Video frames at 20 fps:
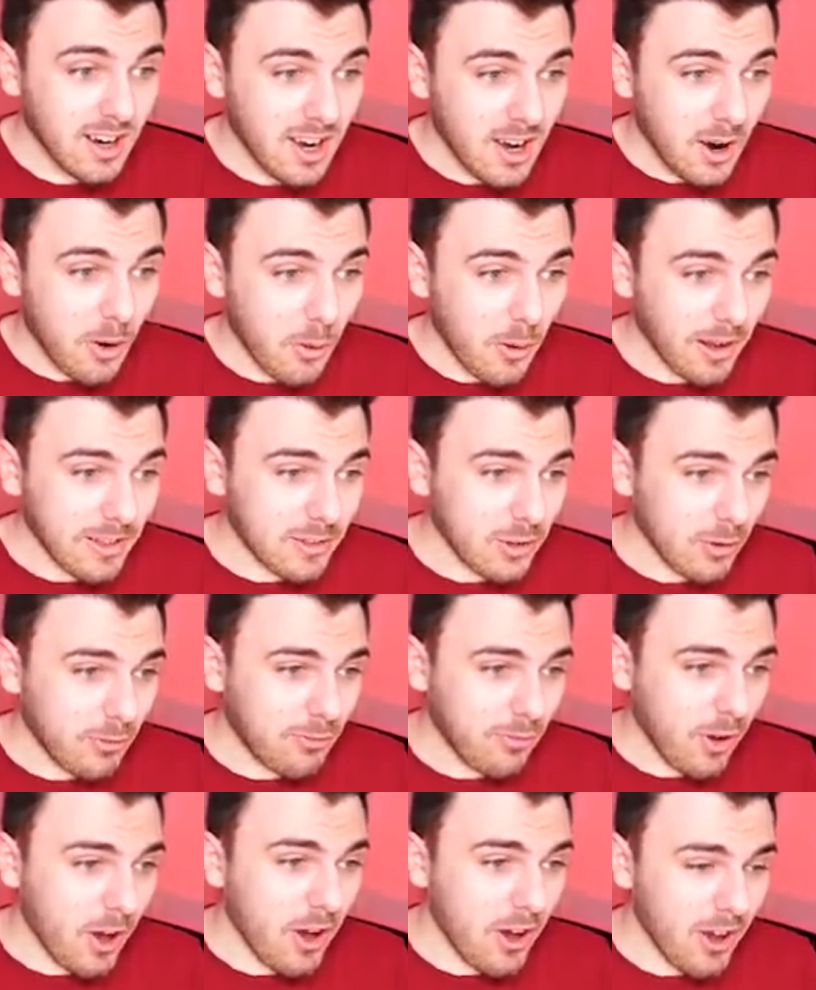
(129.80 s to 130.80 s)
What
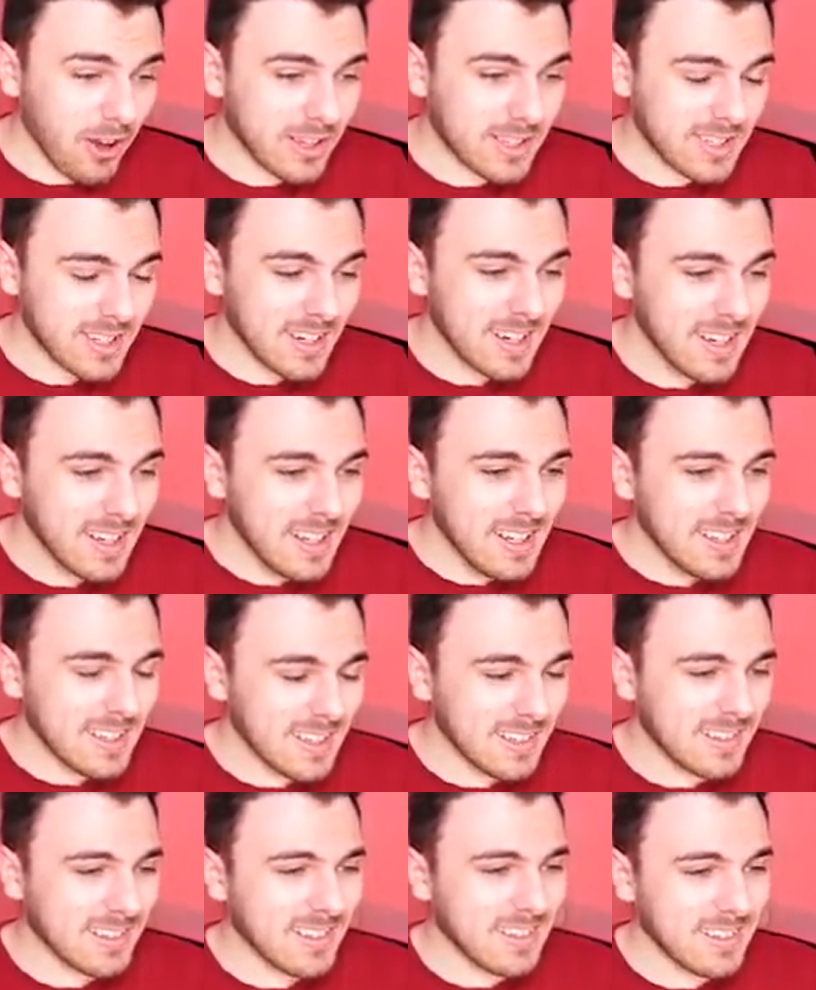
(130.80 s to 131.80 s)
the fuck
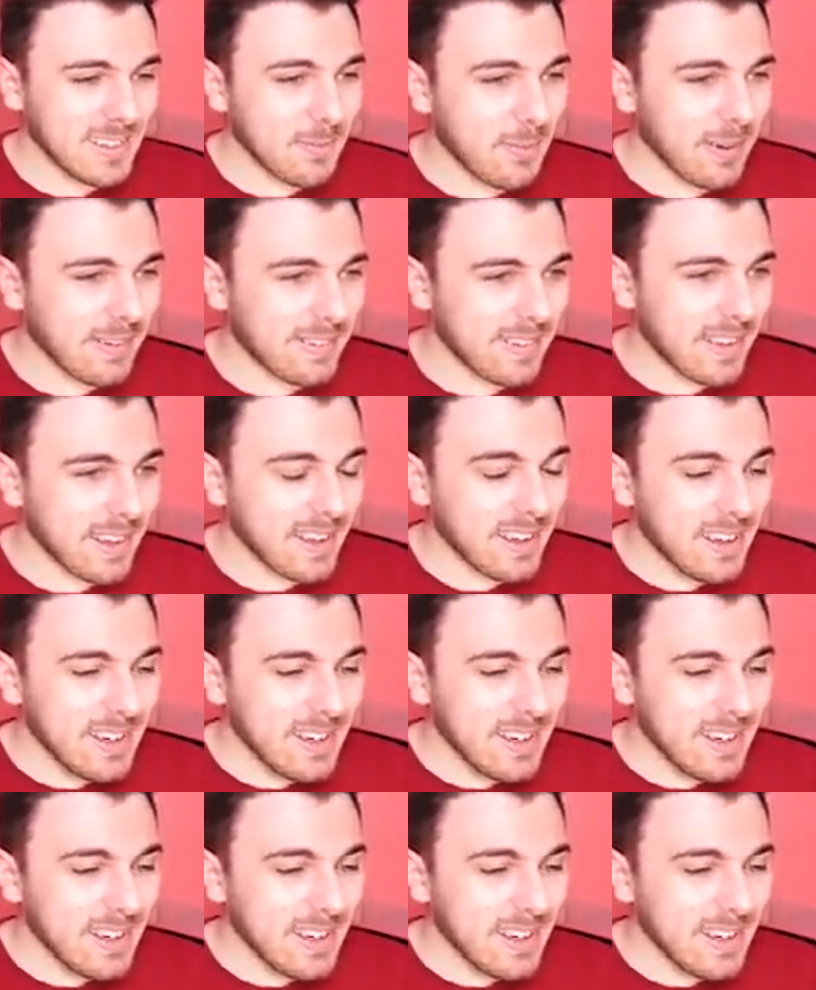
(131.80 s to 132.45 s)
Qu'est-ce qui s'est passé